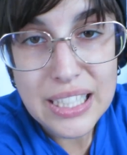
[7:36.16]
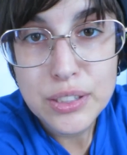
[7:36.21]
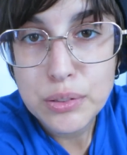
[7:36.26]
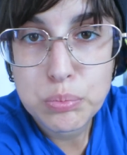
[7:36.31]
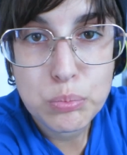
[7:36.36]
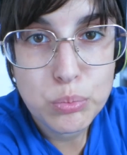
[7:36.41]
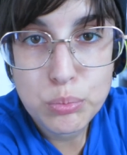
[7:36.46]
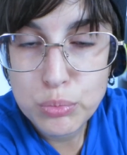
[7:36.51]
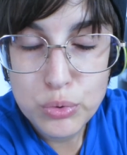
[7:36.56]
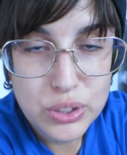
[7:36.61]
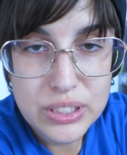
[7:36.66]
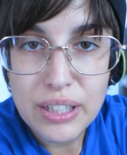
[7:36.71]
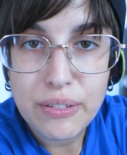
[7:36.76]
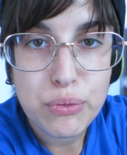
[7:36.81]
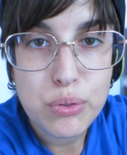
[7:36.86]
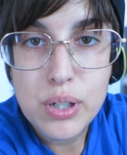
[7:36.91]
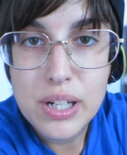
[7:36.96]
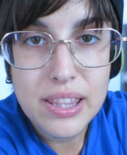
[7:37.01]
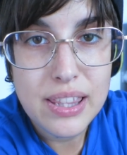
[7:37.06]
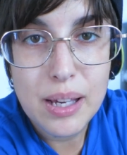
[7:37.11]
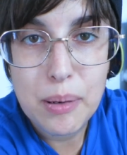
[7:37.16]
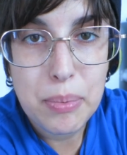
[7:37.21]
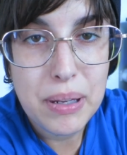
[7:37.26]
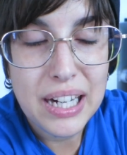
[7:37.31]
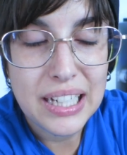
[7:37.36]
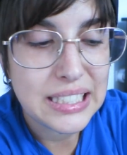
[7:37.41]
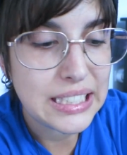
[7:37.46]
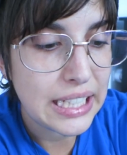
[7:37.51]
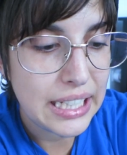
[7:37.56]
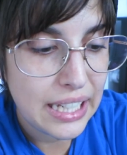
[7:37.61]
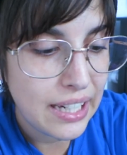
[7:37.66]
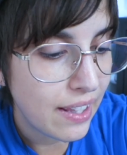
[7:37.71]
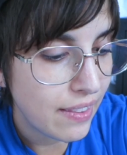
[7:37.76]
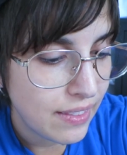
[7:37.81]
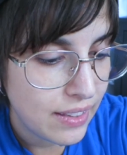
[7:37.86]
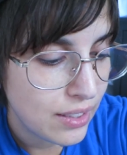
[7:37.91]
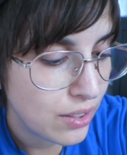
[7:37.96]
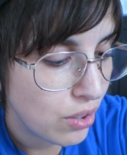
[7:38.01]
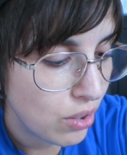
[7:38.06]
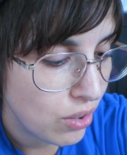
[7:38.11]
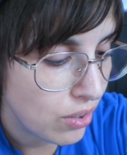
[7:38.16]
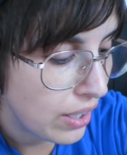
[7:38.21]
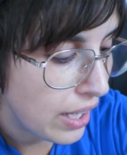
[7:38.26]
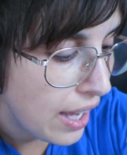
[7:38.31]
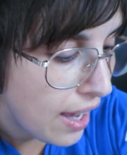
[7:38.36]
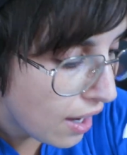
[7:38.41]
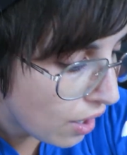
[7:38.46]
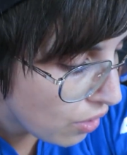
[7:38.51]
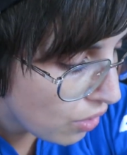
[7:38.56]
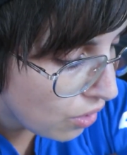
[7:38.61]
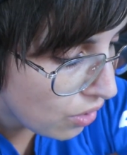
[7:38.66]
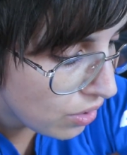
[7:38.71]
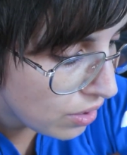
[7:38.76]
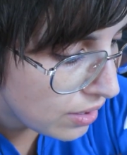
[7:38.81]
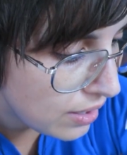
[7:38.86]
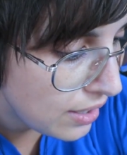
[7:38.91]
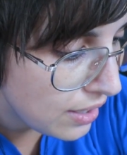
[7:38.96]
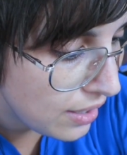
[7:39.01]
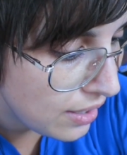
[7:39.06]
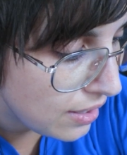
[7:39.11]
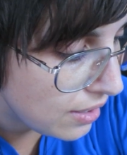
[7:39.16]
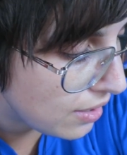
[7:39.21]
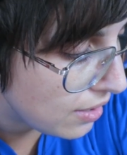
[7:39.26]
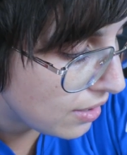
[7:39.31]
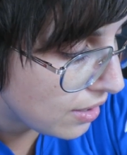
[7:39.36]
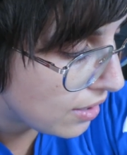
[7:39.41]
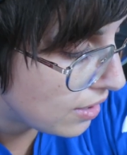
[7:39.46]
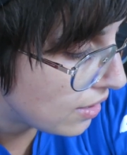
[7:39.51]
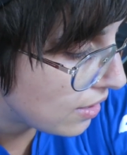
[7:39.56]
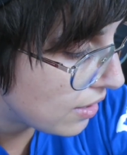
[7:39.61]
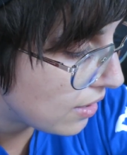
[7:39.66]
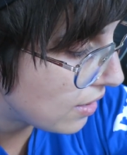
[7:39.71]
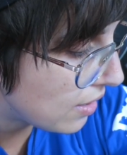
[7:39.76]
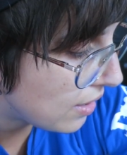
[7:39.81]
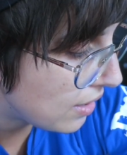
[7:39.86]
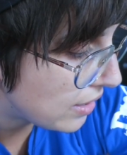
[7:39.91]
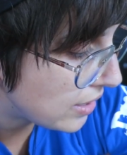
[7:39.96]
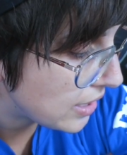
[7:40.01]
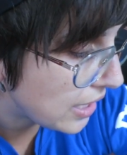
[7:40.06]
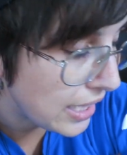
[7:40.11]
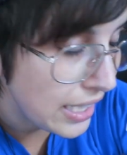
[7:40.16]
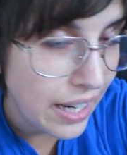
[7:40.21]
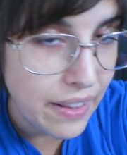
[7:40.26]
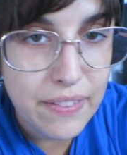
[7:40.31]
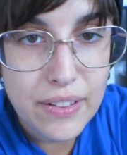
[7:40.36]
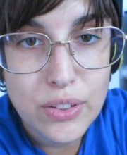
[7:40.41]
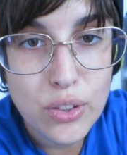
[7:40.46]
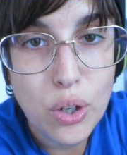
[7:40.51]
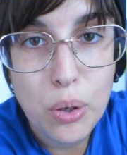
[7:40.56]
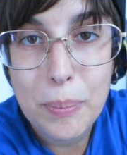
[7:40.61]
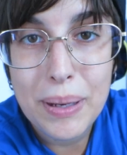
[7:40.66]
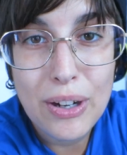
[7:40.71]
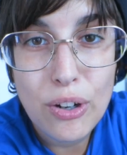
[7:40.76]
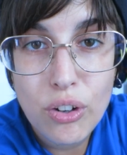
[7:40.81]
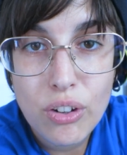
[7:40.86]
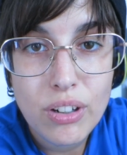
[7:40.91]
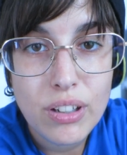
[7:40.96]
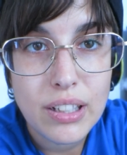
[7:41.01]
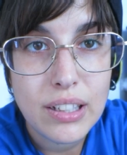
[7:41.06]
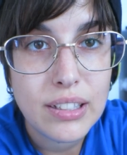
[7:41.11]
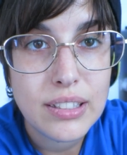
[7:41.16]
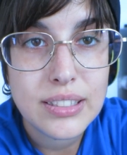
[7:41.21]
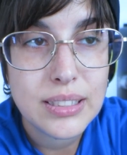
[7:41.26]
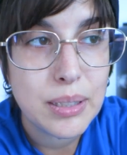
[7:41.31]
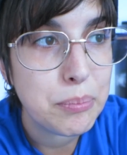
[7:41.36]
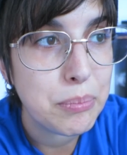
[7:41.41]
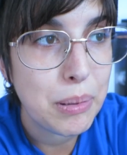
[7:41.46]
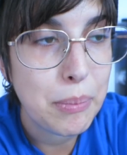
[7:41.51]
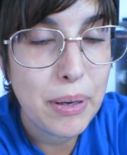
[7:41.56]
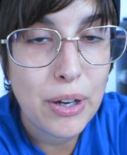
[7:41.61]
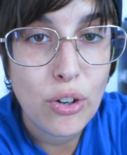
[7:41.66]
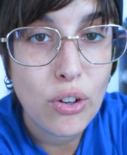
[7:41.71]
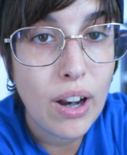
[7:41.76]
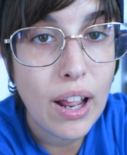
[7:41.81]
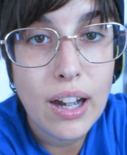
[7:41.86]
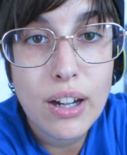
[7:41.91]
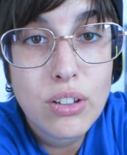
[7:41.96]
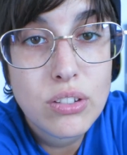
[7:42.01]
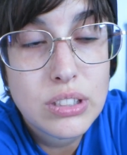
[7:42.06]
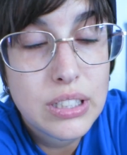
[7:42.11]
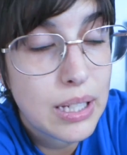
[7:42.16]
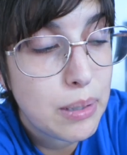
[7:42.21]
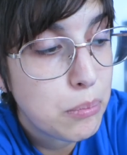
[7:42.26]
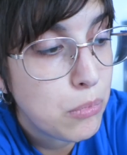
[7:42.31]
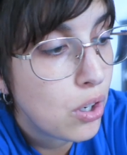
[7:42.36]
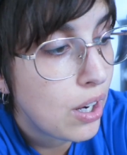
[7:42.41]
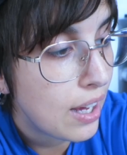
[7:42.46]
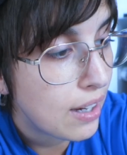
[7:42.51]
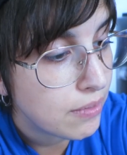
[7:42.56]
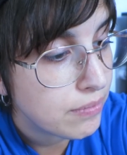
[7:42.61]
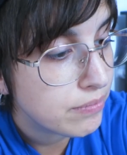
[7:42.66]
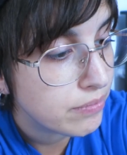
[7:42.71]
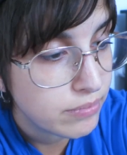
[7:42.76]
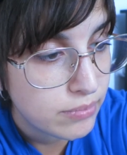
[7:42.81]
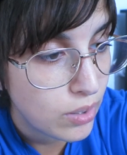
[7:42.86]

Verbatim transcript: dais mucha fuerza para seguir haciendo lo que hago y, y seguir haciéndolo mejor y siempre mejorar, no sé, mola,